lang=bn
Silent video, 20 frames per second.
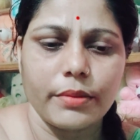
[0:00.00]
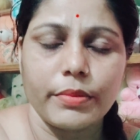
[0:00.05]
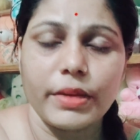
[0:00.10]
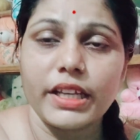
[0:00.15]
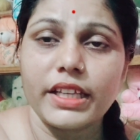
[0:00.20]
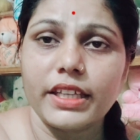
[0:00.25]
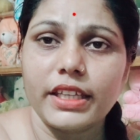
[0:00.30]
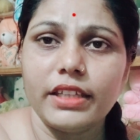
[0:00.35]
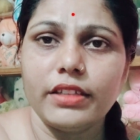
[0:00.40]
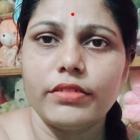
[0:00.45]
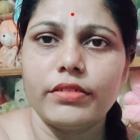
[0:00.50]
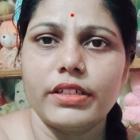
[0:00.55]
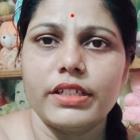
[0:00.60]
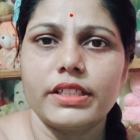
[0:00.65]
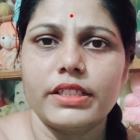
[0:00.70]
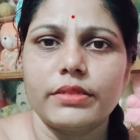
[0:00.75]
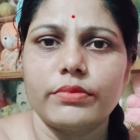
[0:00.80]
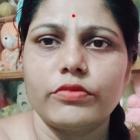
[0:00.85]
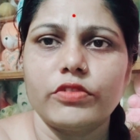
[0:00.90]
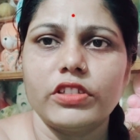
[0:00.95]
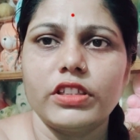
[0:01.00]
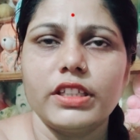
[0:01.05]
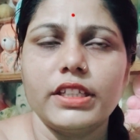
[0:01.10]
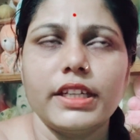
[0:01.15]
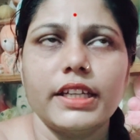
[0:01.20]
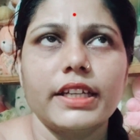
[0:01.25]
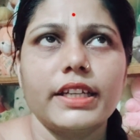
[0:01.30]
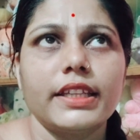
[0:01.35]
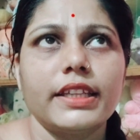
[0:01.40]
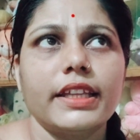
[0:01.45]
বা কি হয়েছে
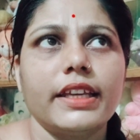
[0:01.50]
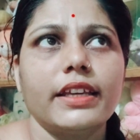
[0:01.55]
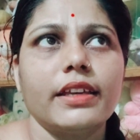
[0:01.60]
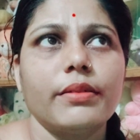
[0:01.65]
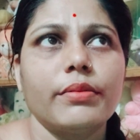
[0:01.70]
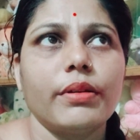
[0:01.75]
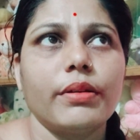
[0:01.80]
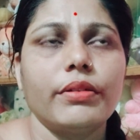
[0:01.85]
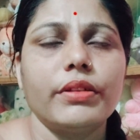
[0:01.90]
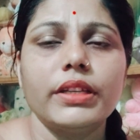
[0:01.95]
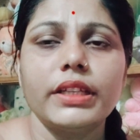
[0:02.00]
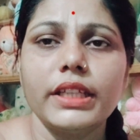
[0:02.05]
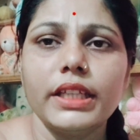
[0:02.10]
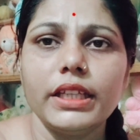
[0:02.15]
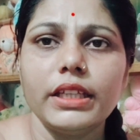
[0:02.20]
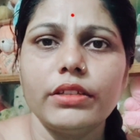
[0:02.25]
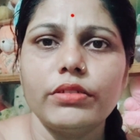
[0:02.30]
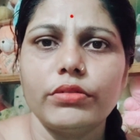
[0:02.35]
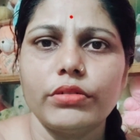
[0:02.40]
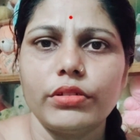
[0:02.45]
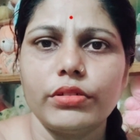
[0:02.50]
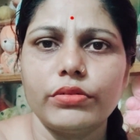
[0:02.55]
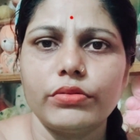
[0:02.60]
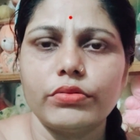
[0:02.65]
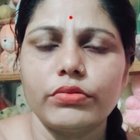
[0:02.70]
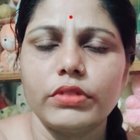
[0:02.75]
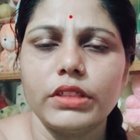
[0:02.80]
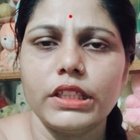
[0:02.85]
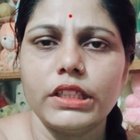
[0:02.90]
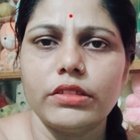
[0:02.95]
মন্দিরাকে দেখে ভাবলাম কি হলো
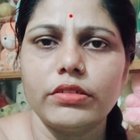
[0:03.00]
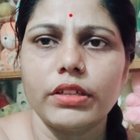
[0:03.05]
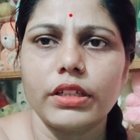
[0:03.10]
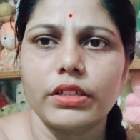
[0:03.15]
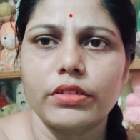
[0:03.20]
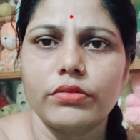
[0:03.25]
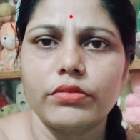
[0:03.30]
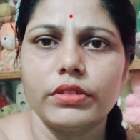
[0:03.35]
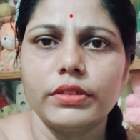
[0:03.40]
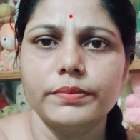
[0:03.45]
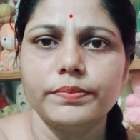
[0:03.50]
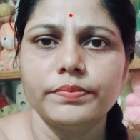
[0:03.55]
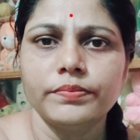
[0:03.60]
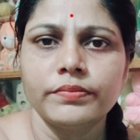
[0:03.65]
শুনি তো একটু